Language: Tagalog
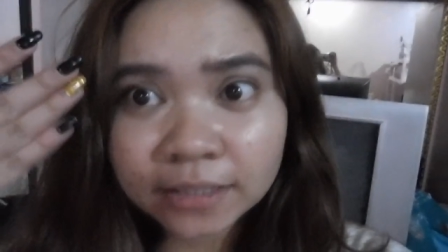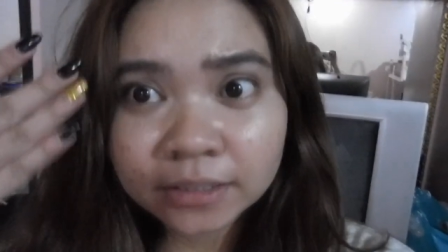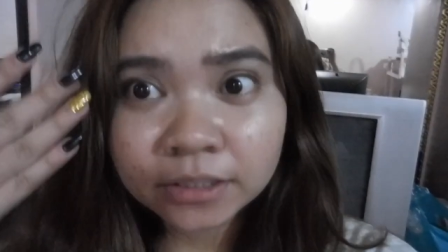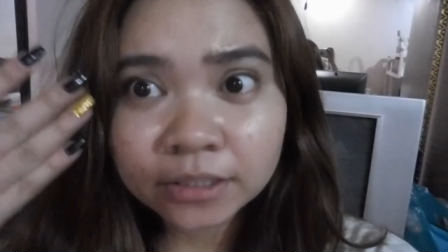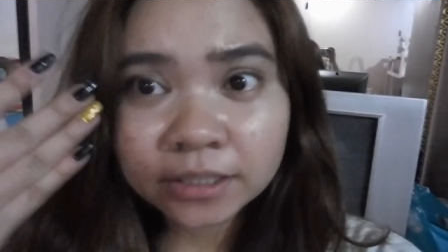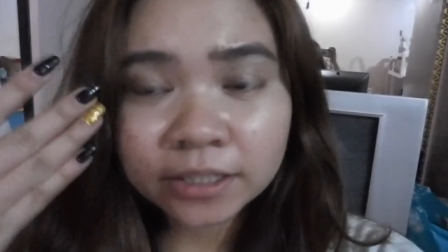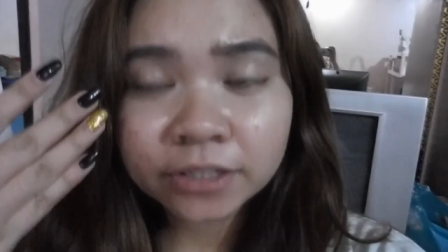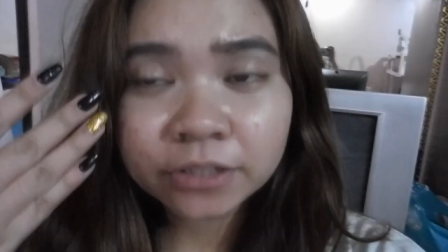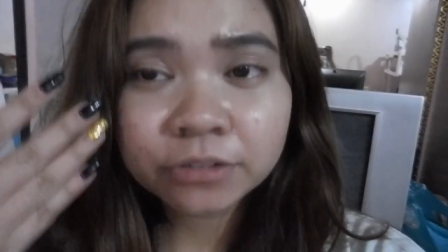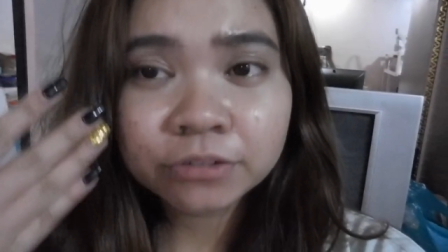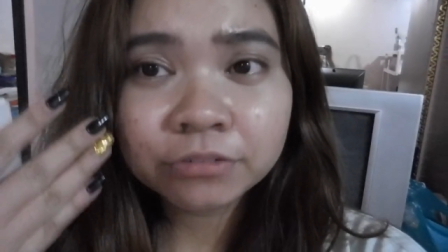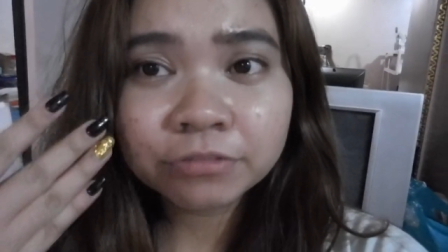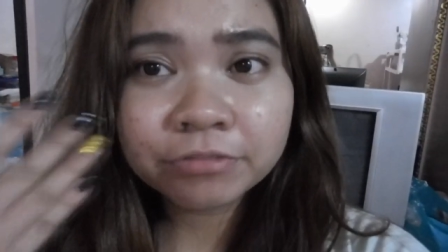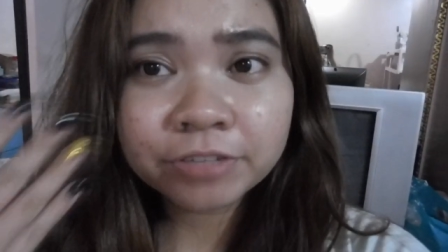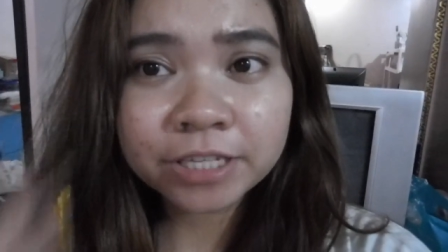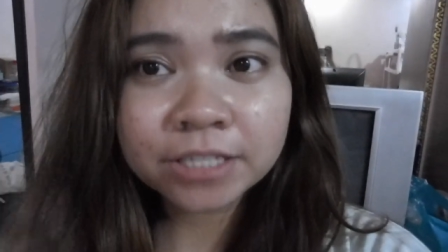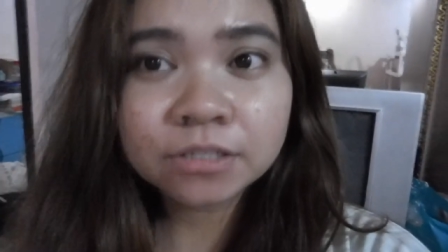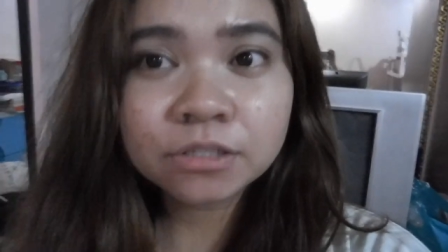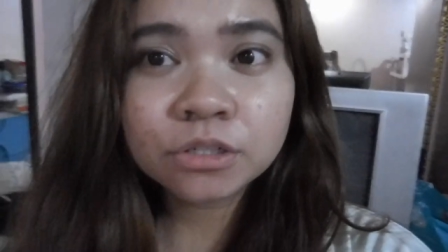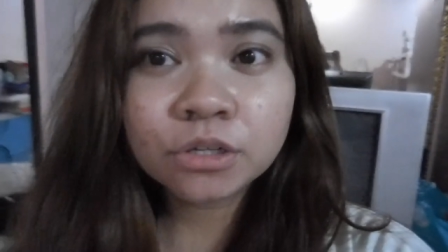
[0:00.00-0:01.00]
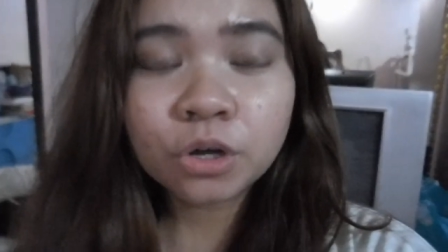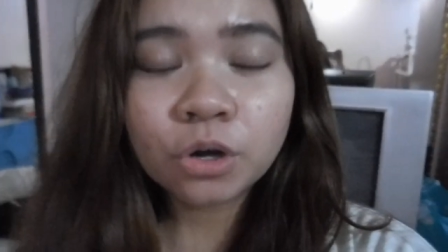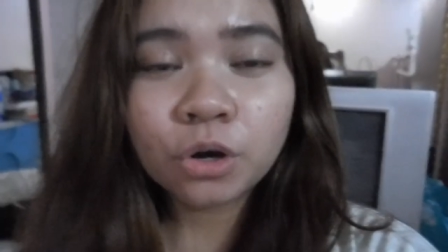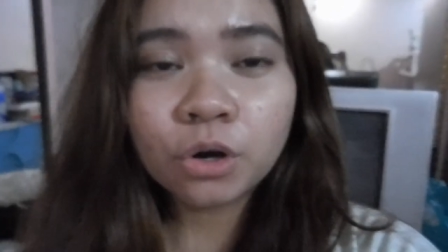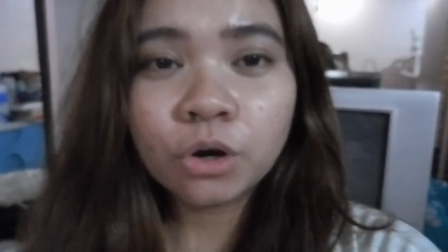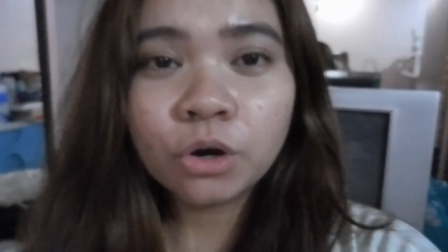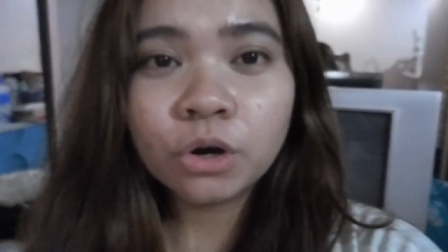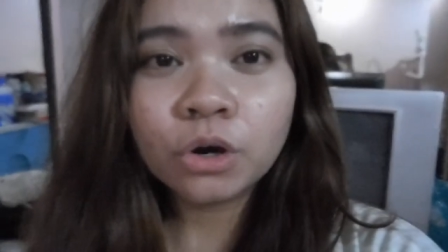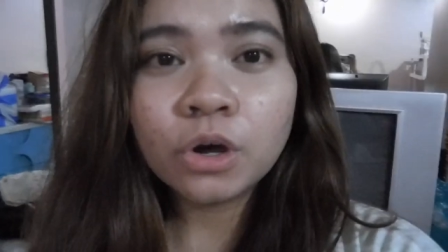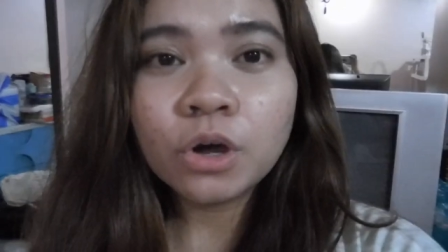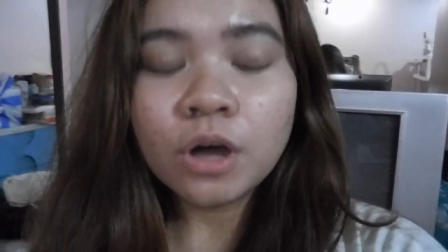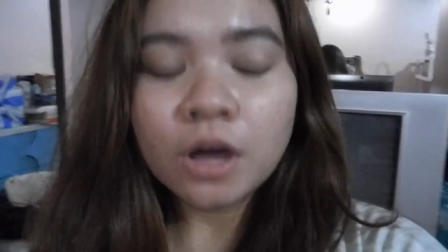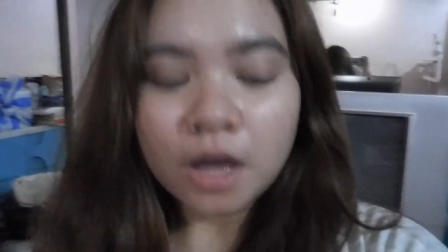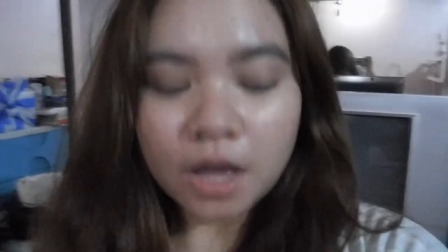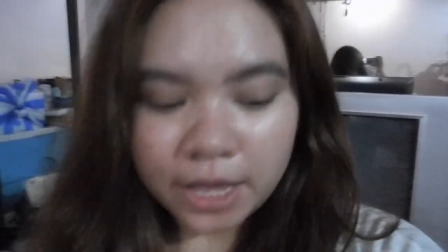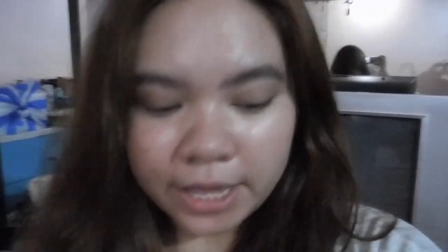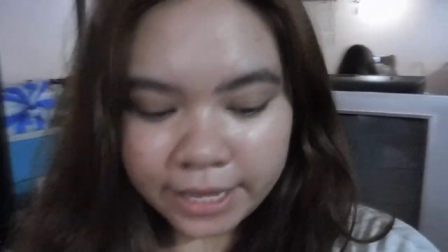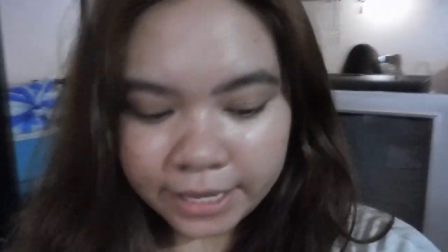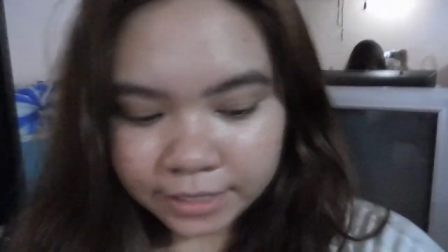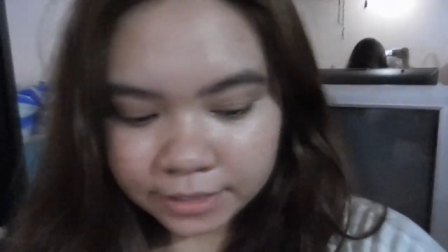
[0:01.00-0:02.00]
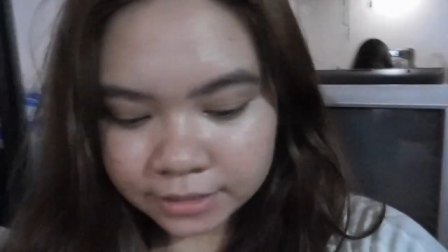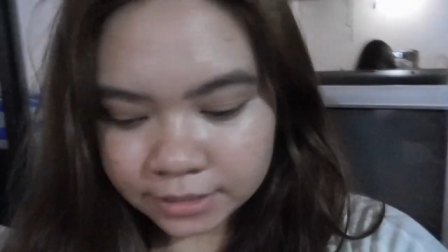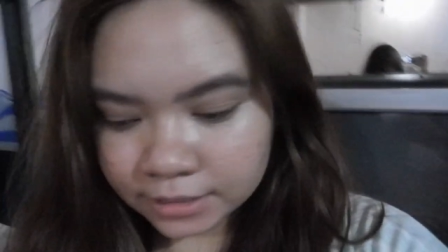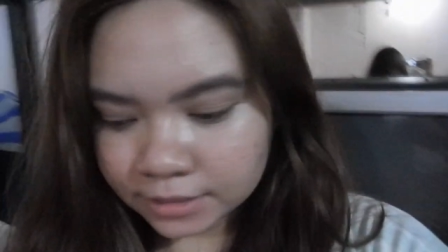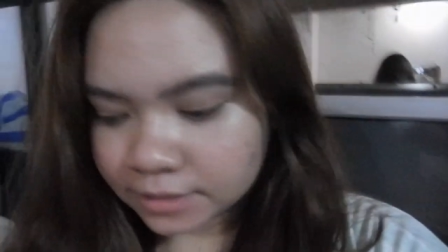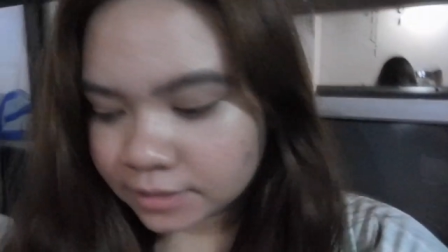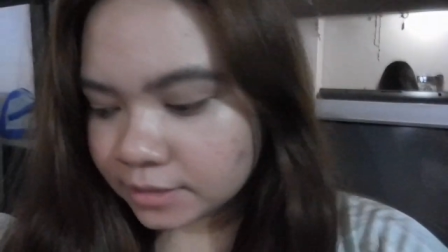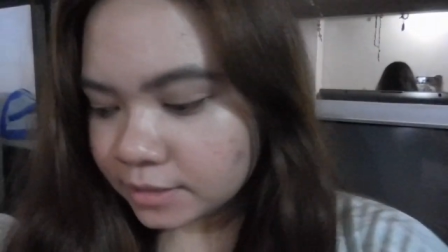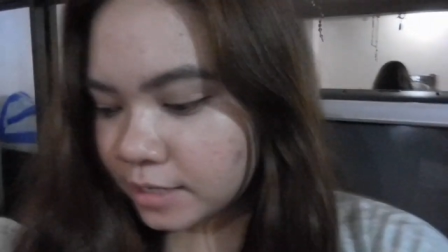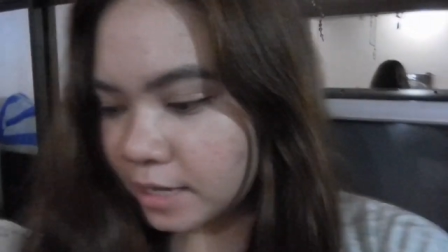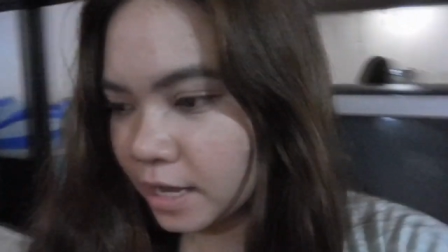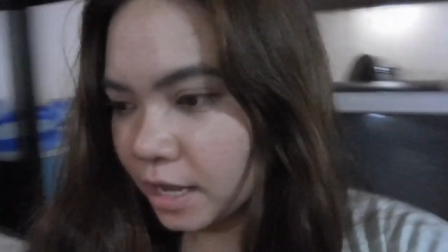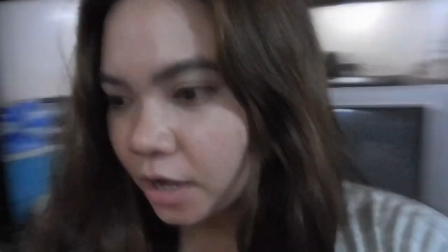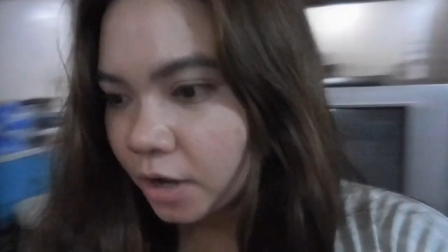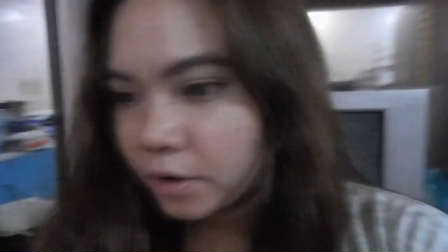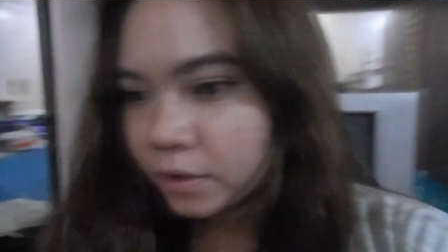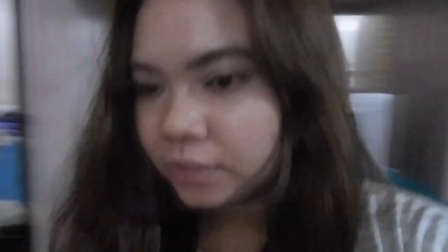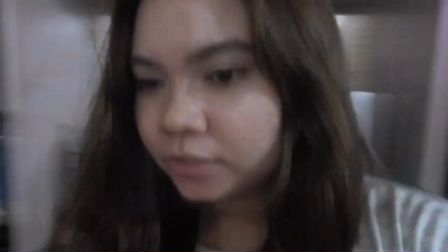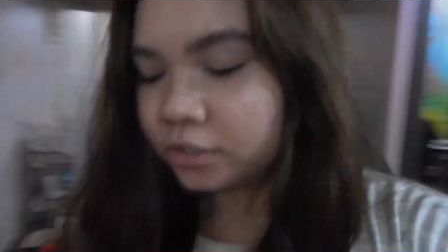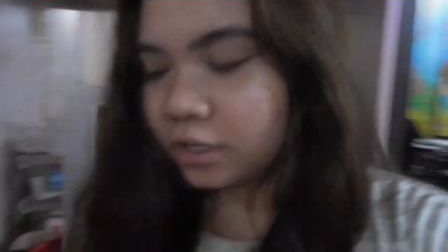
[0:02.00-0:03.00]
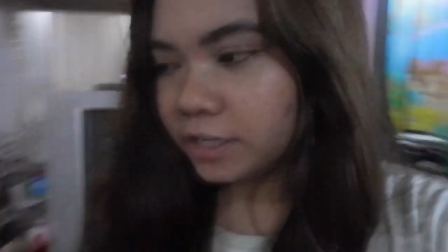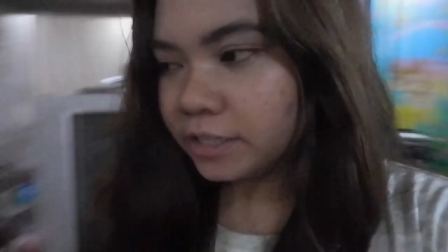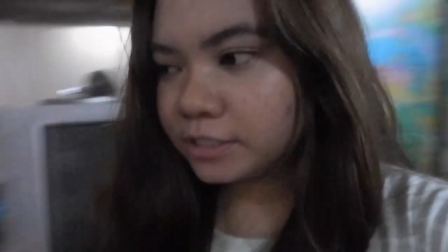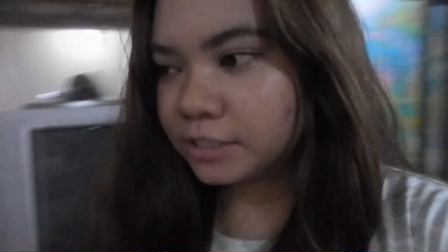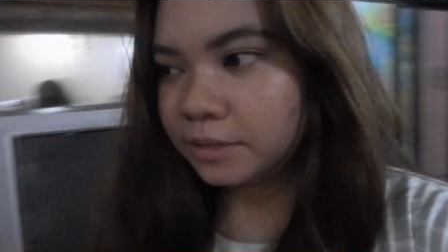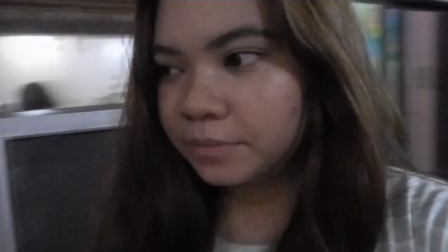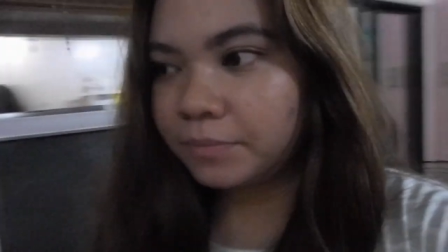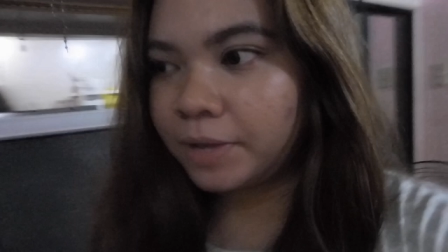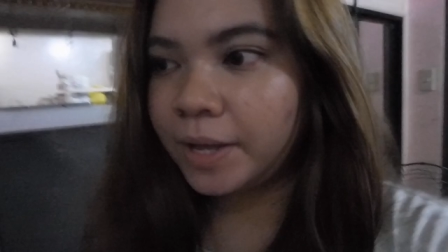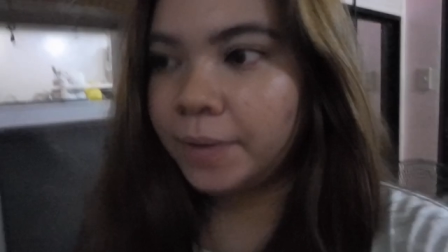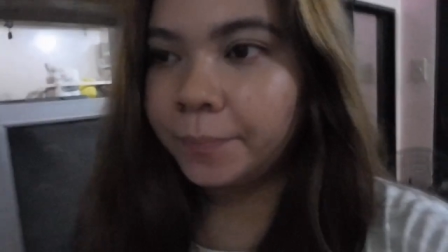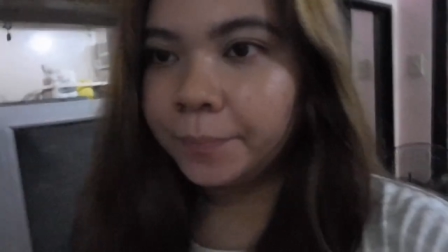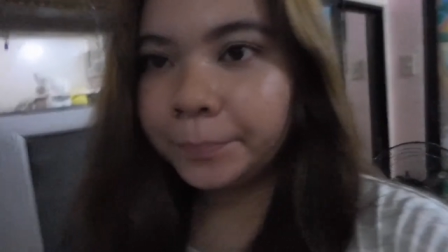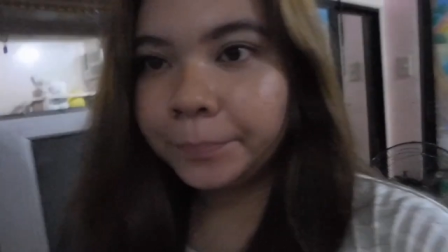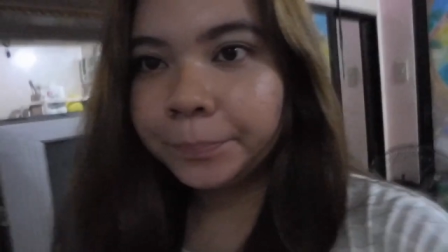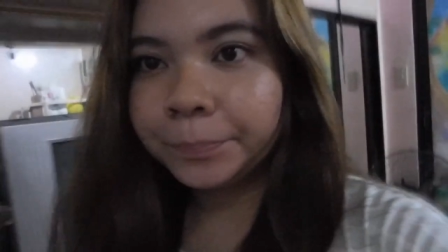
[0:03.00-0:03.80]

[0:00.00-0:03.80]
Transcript: ito na yung face ko and it's now, ano hours na ba?